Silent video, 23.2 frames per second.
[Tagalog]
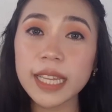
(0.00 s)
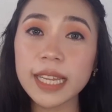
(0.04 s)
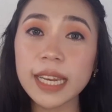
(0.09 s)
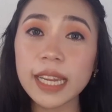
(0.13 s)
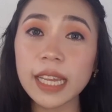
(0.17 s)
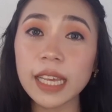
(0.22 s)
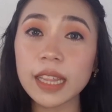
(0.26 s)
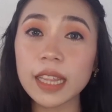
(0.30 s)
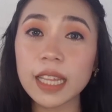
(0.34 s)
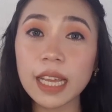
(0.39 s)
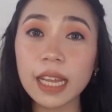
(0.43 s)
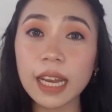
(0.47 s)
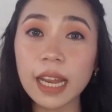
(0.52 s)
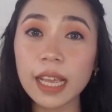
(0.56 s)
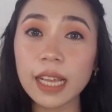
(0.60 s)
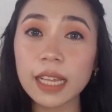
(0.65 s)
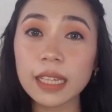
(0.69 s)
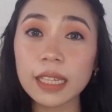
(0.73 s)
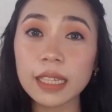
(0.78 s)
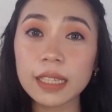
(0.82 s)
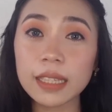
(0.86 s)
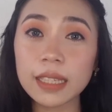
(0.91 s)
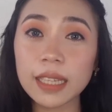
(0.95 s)

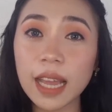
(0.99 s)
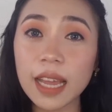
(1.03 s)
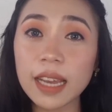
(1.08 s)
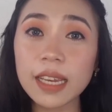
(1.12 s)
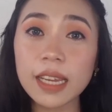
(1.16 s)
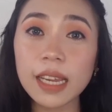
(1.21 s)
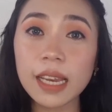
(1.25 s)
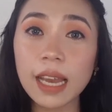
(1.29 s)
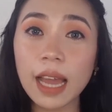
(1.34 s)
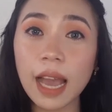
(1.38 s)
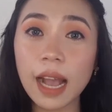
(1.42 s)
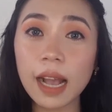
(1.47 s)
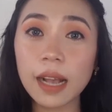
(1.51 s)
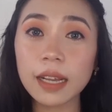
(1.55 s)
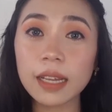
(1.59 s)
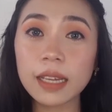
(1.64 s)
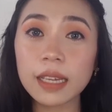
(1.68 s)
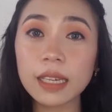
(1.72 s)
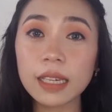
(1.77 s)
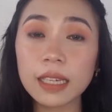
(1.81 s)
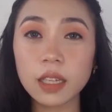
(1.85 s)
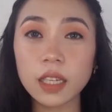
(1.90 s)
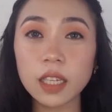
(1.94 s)
dinedirekta nilang
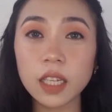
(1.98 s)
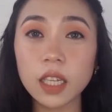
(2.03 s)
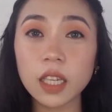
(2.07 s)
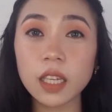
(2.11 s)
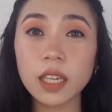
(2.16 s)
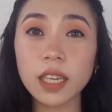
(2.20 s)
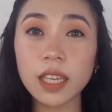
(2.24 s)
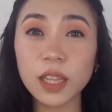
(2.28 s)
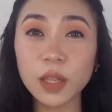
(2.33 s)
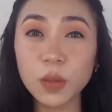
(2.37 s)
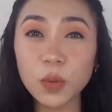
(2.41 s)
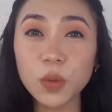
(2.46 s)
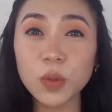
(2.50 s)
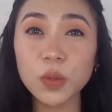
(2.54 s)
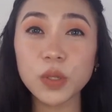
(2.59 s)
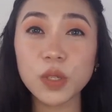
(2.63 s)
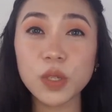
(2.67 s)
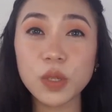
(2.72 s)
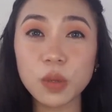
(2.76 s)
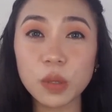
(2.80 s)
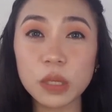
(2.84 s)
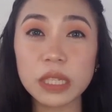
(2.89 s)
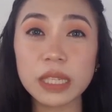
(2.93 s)

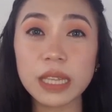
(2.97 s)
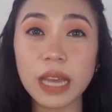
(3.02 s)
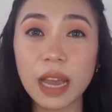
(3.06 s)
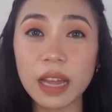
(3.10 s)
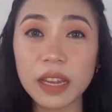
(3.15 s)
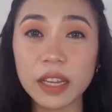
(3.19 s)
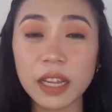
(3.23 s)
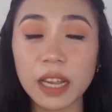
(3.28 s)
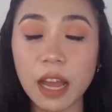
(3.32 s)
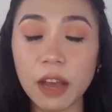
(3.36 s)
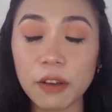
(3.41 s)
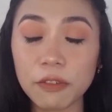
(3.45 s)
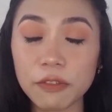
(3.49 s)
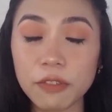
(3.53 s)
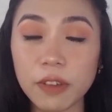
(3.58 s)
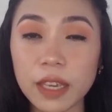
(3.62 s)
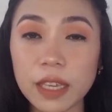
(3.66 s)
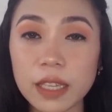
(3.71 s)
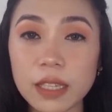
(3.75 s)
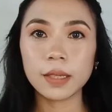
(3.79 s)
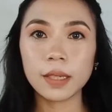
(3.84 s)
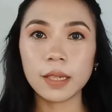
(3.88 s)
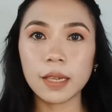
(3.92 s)
kinukuskos sa kanilang
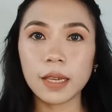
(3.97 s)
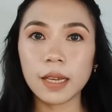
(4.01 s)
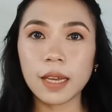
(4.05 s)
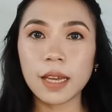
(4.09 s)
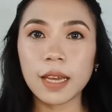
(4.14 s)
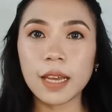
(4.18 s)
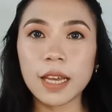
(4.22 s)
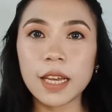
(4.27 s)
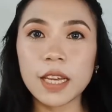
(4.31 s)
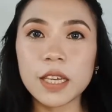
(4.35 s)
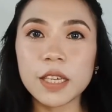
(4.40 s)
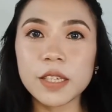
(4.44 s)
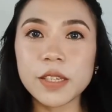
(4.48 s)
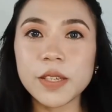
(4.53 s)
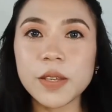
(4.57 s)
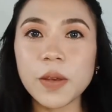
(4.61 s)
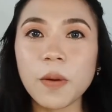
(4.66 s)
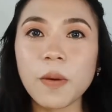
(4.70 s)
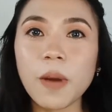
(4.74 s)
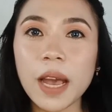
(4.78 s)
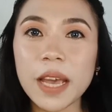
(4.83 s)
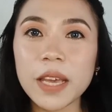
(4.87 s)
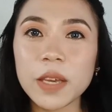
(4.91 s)
face.
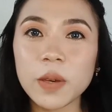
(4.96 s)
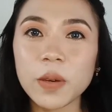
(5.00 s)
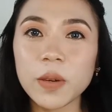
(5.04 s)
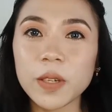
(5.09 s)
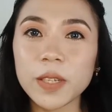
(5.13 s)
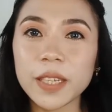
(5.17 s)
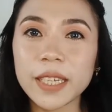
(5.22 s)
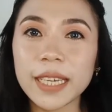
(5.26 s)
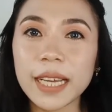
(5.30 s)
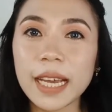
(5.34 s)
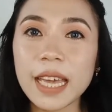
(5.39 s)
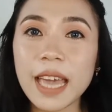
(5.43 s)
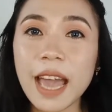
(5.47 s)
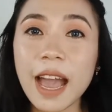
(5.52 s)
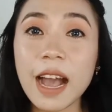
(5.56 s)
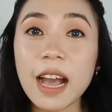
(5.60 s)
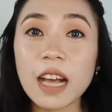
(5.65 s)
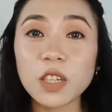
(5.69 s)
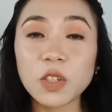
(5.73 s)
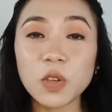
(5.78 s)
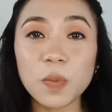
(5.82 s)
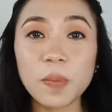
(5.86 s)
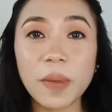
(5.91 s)
So ayun, kaya
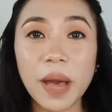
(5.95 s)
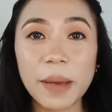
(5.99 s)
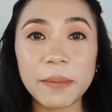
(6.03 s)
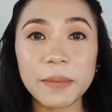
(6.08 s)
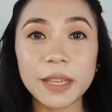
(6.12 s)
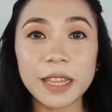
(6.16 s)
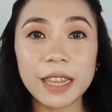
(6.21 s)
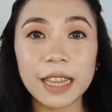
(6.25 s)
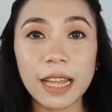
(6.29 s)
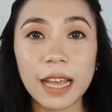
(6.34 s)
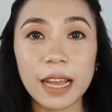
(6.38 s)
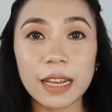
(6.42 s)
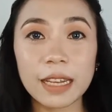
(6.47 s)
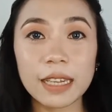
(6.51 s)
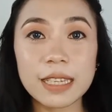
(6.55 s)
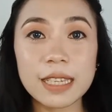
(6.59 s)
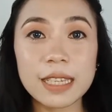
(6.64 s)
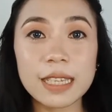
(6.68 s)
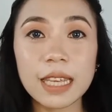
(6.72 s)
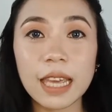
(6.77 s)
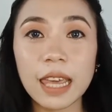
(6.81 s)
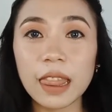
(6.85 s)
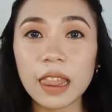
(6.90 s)
ka gumamit ng
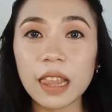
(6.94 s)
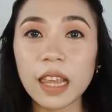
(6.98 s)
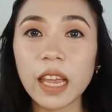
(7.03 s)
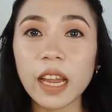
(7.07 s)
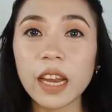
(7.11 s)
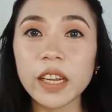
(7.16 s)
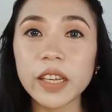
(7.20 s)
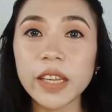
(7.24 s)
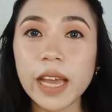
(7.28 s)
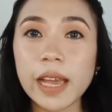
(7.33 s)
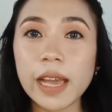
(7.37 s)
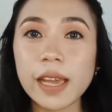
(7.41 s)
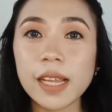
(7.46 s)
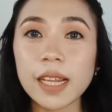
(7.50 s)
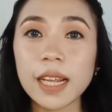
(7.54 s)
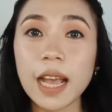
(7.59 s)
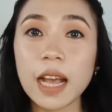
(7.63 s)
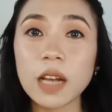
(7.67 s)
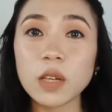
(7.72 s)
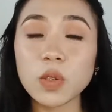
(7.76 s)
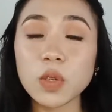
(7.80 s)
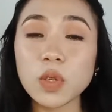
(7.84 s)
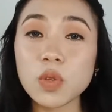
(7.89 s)
skincare dahil
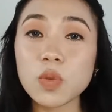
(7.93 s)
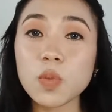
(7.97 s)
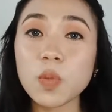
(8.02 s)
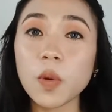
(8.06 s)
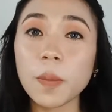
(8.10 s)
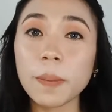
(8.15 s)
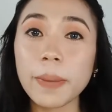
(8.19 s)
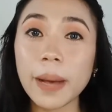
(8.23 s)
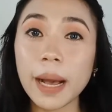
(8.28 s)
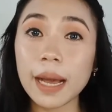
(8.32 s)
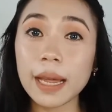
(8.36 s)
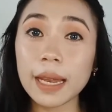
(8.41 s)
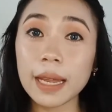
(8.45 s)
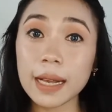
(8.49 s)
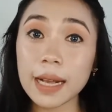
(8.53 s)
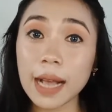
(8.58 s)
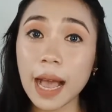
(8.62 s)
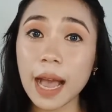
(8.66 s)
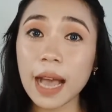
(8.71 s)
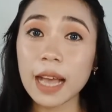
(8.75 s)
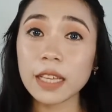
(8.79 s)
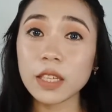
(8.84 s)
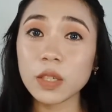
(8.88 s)
nga gusto mong
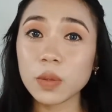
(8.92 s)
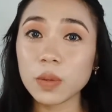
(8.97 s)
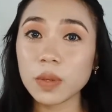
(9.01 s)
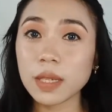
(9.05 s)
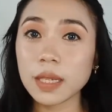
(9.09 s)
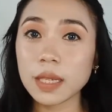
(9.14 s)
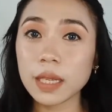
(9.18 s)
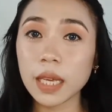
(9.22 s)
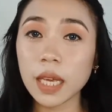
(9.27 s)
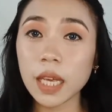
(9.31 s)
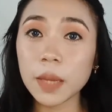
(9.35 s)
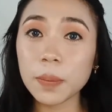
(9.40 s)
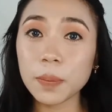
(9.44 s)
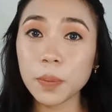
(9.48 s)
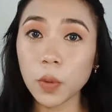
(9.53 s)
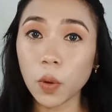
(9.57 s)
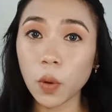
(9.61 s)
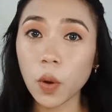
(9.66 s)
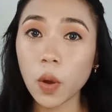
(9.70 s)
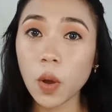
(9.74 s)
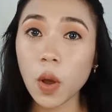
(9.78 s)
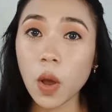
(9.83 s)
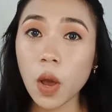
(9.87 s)
pangalagaan yung skin
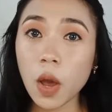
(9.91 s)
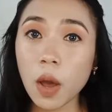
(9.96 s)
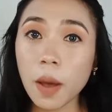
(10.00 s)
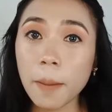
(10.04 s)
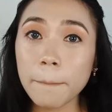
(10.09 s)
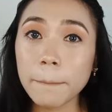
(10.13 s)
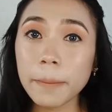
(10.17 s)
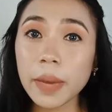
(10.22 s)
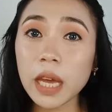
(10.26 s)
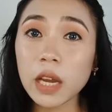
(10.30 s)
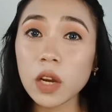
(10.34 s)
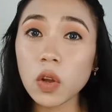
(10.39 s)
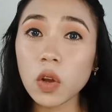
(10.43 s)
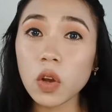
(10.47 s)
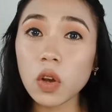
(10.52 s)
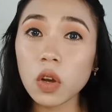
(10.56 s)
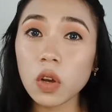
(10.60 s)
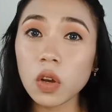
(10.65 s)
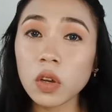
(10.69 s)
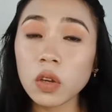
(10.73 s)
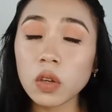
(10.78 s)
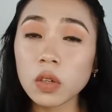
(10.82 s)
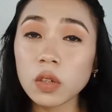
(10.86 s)
mo.
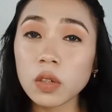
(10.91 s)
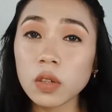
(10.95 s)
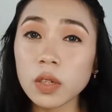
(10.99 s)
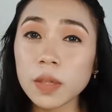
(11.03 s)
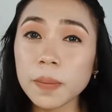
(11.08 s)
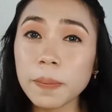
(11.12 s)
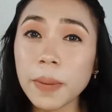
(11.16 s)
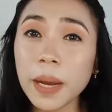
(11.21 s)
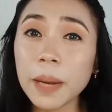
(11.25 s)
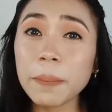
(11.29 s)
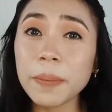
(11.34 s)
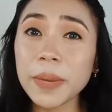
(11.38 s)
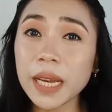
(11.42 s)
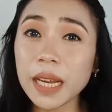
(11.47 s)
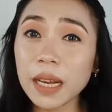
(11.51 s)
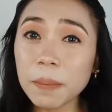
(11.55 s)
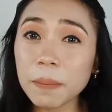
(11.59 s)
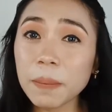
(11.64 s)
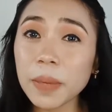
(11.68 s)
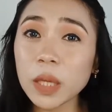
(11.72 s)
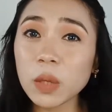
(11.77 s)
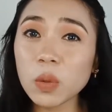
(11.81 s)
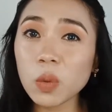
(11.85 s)
Pero pag
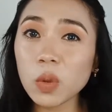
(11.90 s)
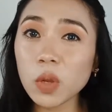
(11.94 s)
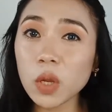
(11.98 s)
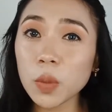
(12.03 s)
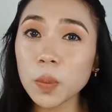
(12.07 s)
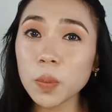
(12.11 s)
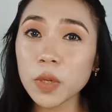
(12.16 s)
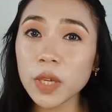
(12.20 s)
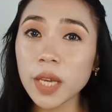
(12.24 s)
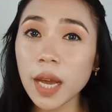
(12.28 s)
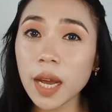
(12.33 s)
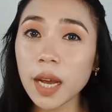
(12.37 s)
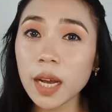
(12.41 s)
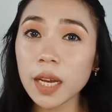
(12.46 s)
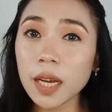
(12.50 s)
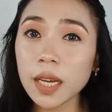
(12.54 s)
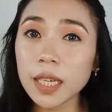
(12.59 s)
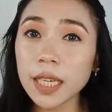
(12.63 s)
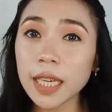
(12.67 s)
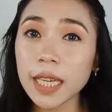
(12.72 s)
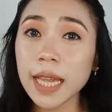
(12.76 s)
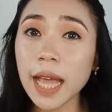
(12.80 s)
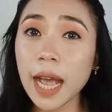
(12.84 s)
pinagpatuloy mo
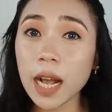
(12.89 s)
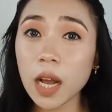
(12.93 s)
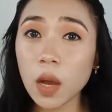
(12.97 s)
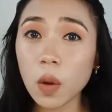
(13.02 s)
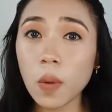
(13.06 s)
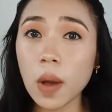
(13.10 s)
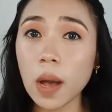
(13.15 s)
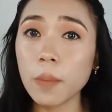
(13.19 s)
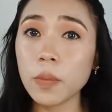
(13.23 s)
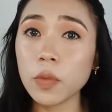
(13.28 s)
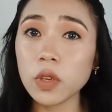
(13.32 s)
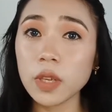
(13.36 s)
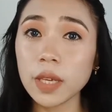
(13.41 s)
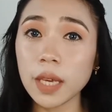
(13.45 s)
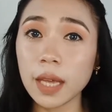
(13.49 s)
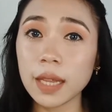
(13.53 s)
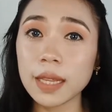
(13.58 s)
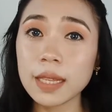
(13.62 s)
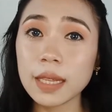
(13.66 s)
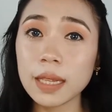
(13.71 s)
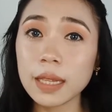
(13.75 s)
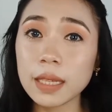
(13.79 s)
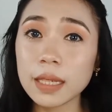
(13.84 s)
yung ginagawa mong
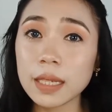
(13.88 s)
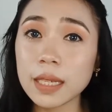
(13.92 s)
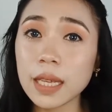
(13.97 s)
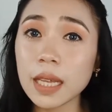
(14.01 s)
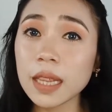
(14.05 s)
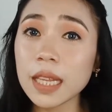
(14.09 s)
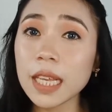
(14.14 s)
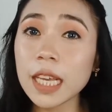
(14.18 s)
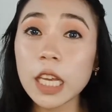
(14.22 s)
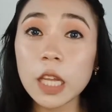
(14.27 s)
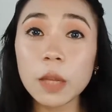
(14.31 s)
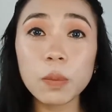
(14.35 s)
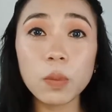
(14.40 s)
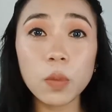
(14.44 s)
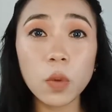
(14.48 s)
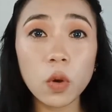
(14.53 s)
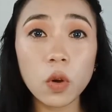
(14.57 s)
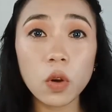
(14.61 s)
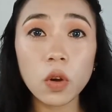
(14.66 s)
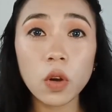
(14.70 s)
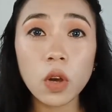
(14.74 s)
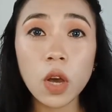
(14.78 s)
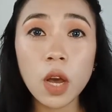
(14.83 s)
yan, sa tingin
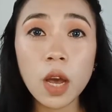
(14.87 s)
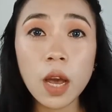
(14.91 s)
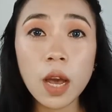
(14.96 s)
mo